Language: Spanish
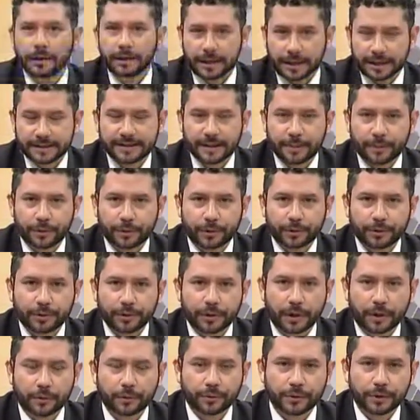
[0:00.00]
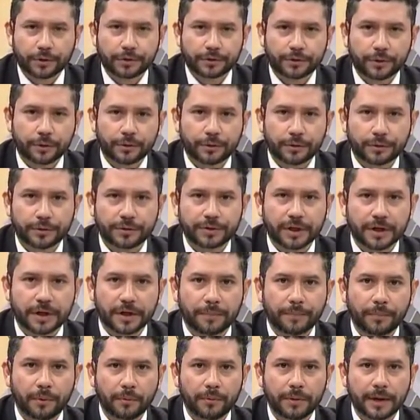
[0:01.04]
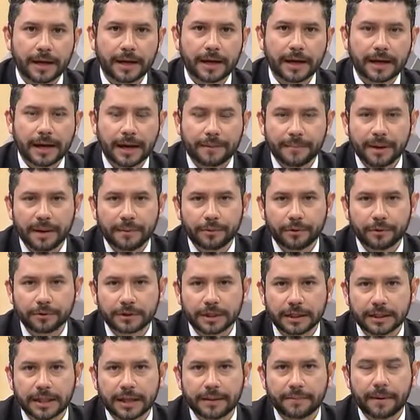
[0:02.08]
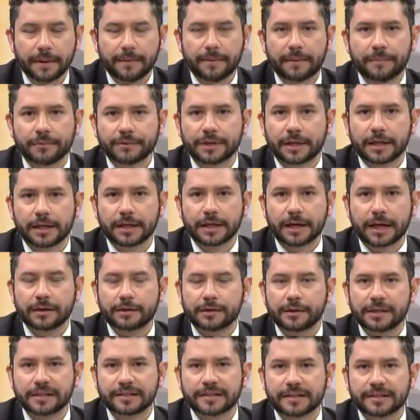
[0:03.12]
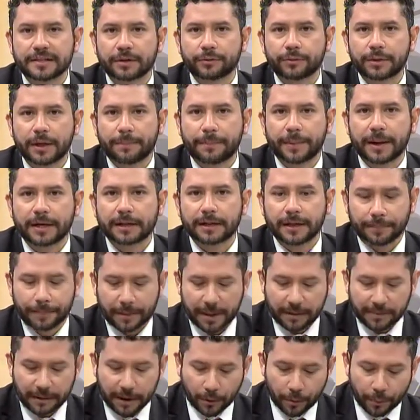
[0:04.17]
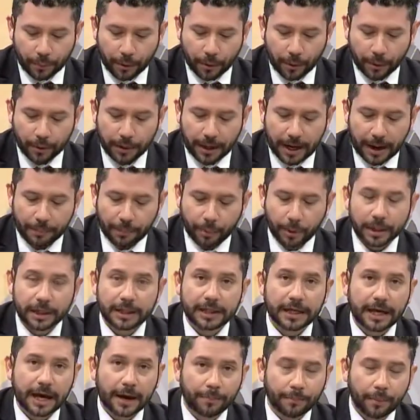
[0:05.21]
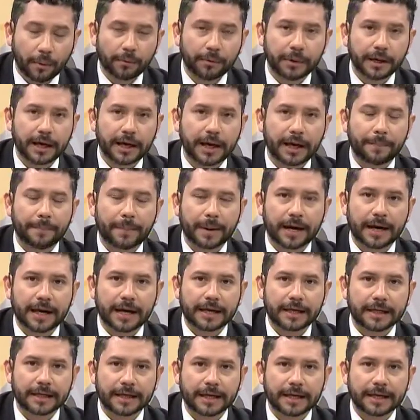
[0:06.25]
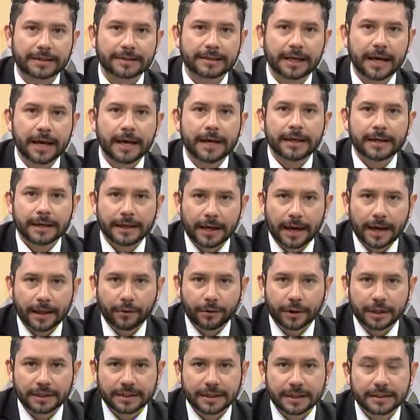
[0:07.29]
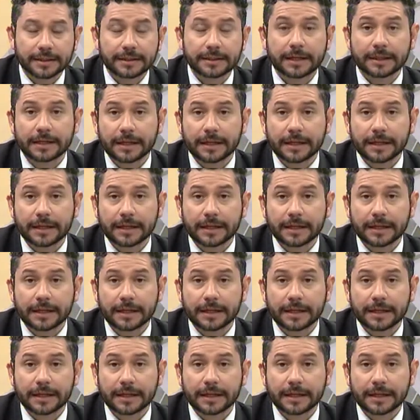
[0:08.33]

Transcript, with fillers: Gracias por continuar junto a nosotros en República. Cambiamos de tema, vamos a dedicarlo en esta segunda parte para hablar un poco de las políticas públicas para la niñez y la adolescencia.